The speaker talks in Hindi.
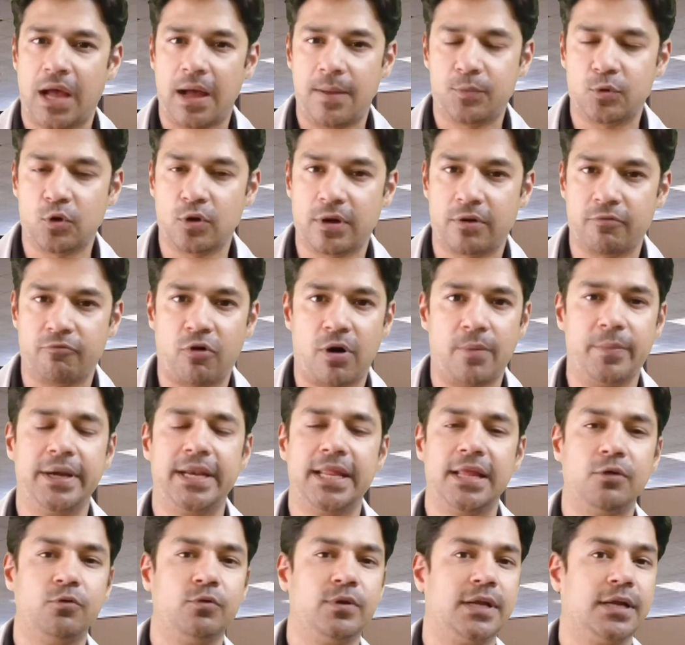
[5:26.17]
आपको अगर
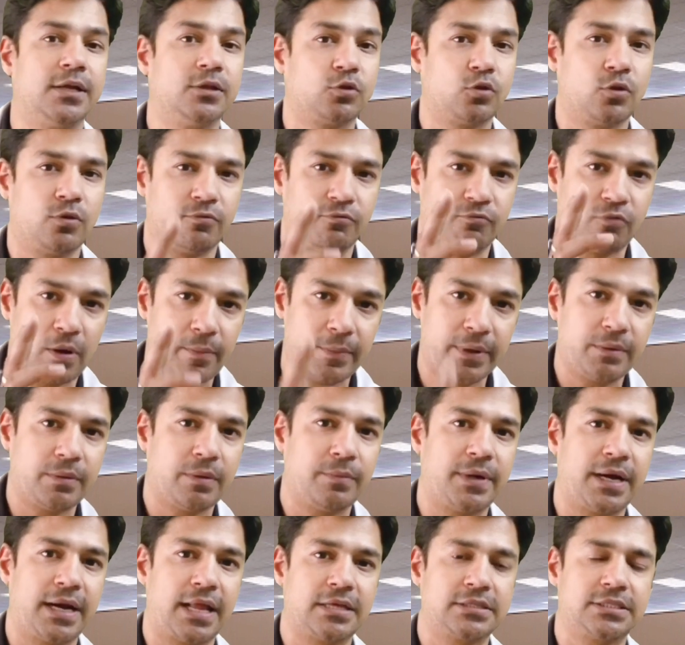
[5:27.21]
वॉमिटिंग हुई है तो वॉमिट में
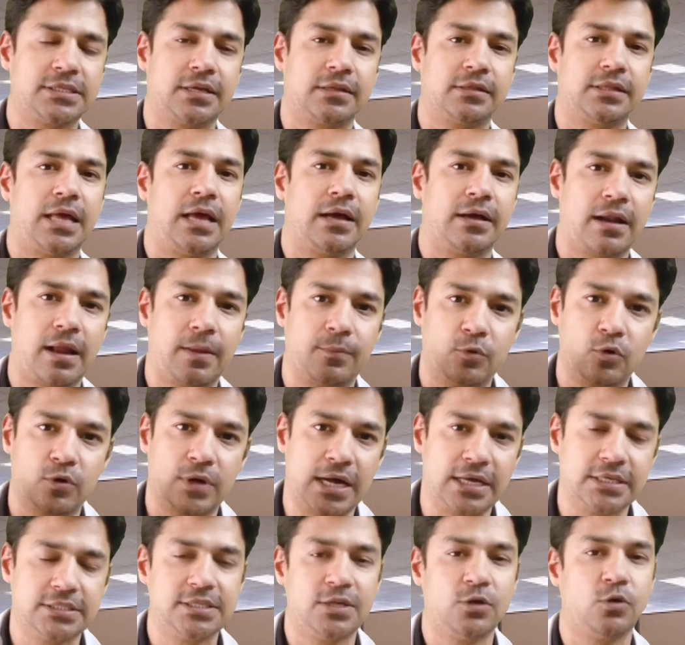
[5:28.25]
ब्लड आ सकता है अगर आपको
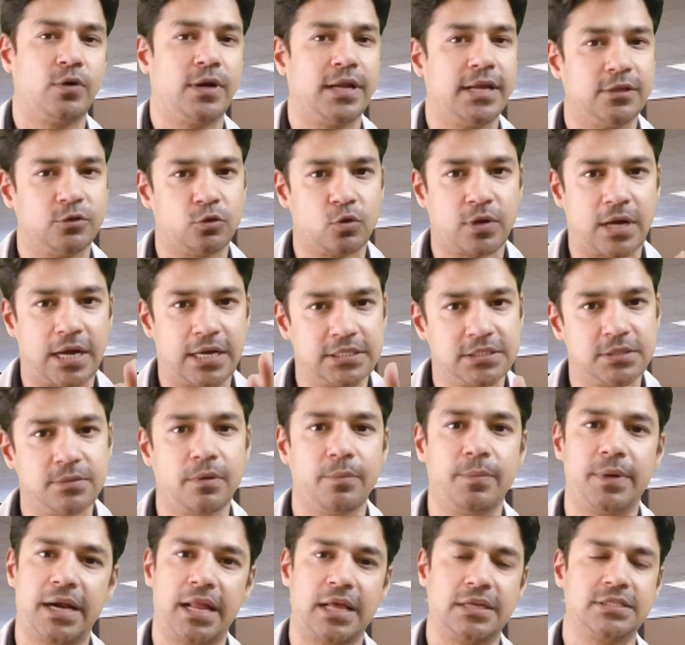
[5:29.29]
खांसी हो रही है तो खांसी
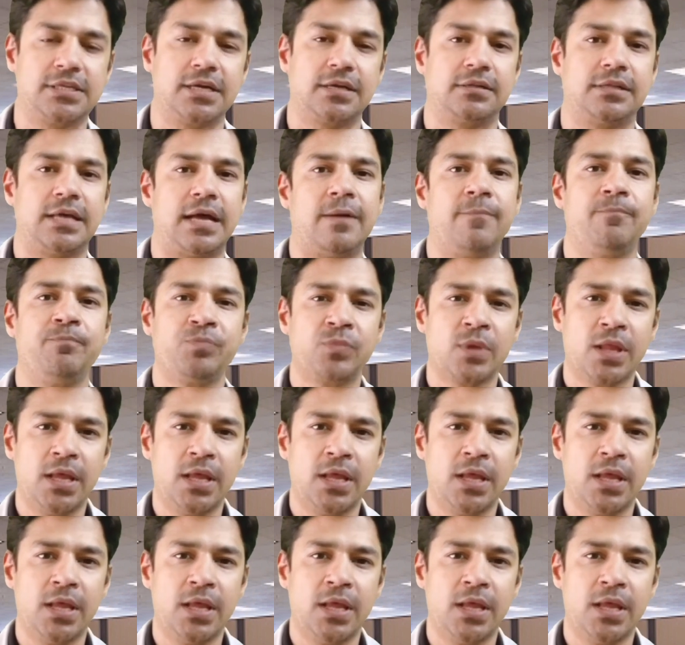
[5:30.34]
में ब्लड आ सकता है